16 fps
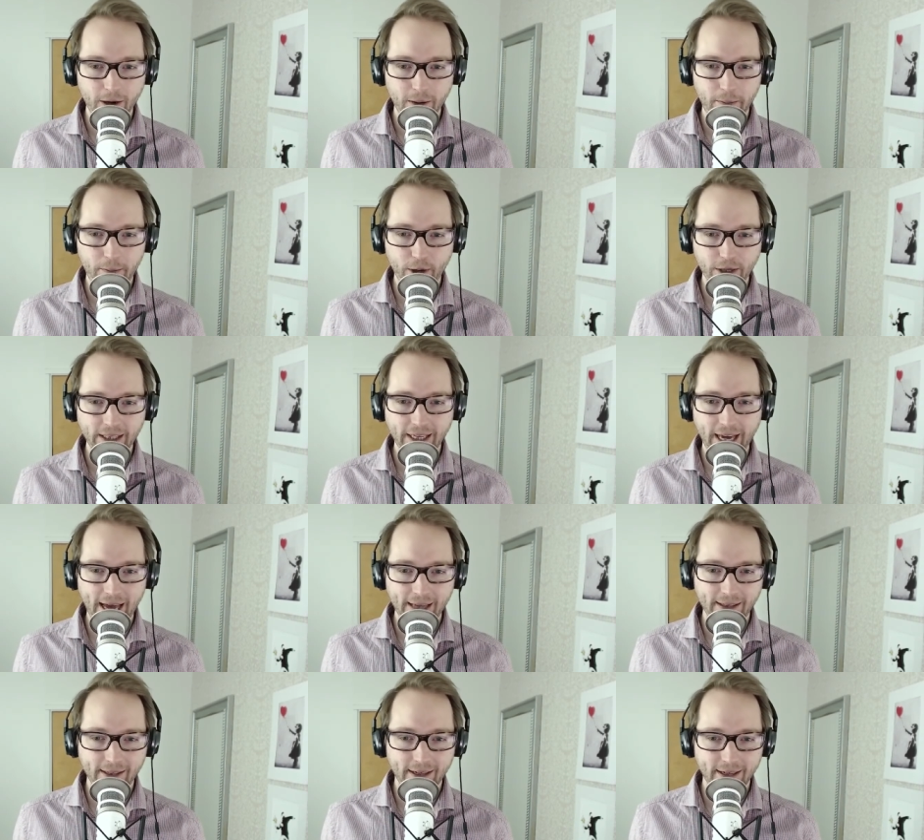Äh,
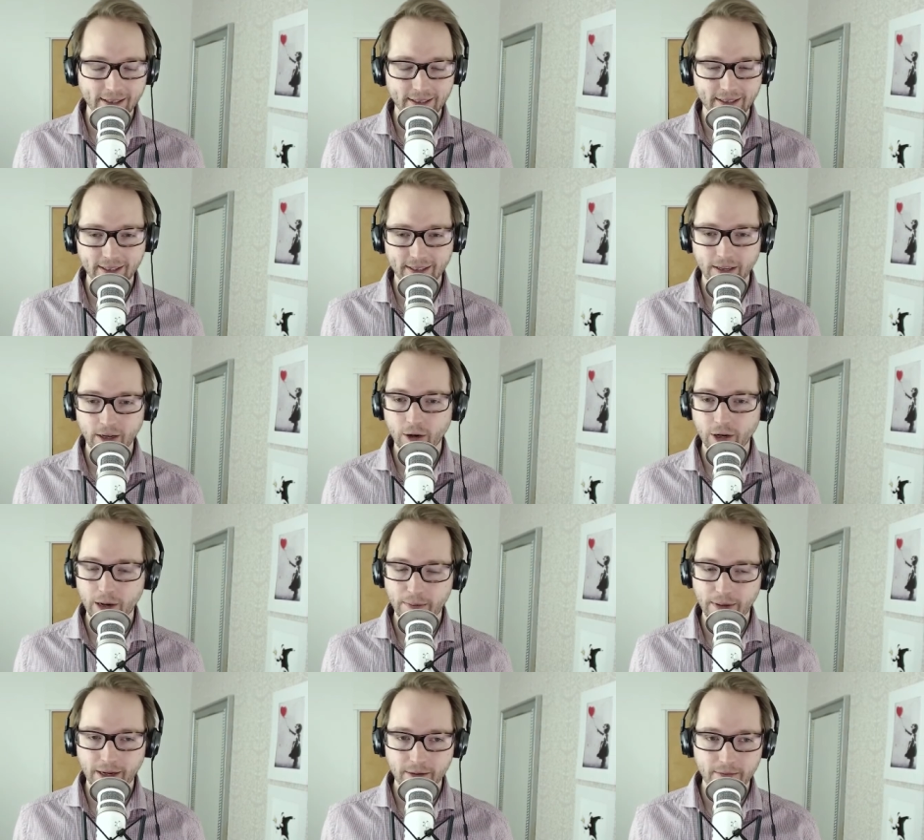Podcat heißt das, hat auch
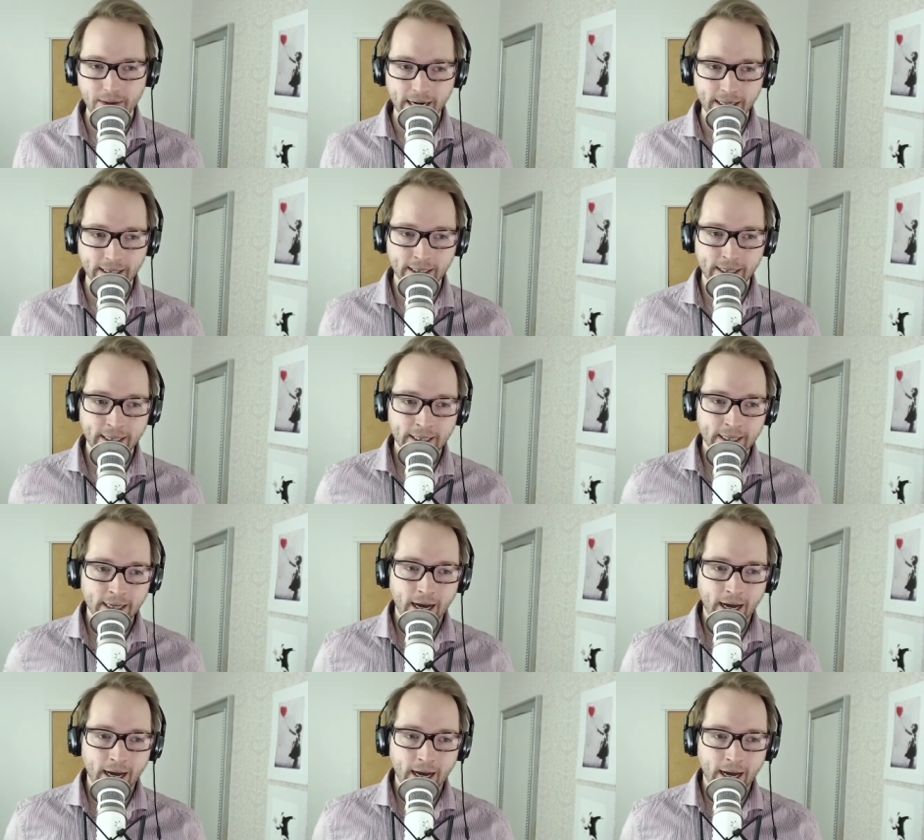Kapitelmarken.